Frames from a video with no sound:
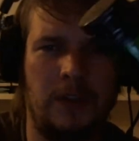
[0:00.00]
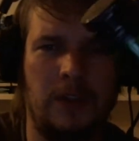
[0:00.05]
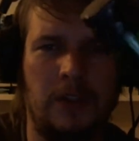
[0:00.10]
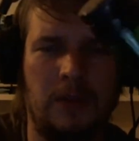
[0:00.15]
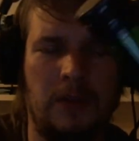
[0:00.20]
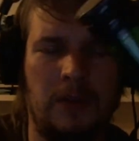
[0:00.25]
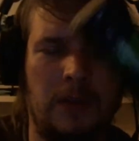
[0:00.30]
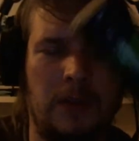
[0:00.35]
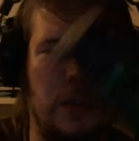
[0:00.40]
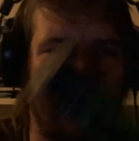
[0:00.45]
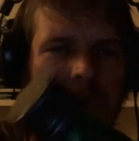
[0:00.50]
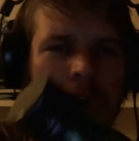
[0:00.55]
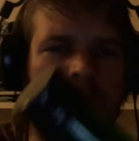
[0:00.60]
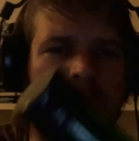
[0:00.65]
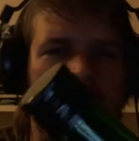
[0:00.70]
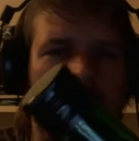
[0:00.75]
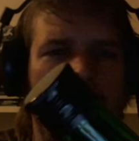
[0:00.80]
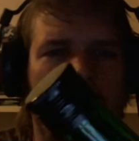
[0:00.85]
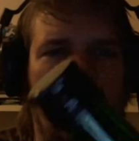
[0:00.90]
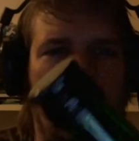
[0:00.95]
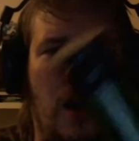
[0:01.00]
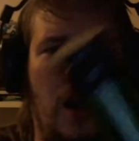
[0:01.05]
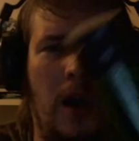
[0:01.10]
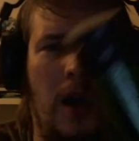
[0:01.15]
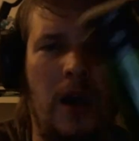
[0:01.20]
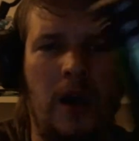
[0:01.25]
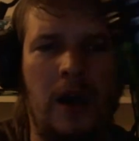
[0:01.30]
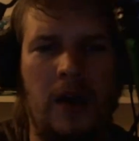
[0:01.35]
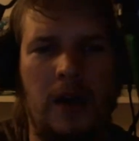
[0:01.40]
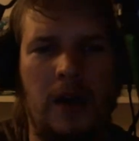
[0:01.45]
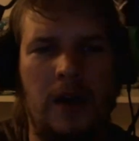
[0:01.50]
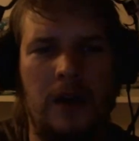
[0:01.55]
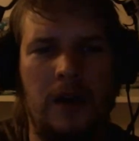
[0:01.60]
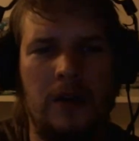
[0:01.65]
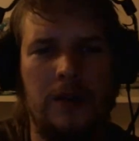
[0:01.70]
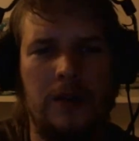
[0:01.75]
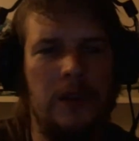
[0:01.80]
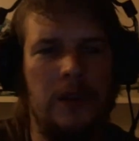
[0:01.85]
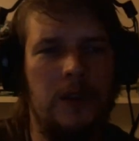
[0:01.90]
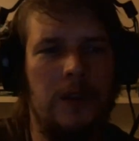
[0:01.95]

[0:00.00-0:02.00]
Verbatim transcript: Natomiast e,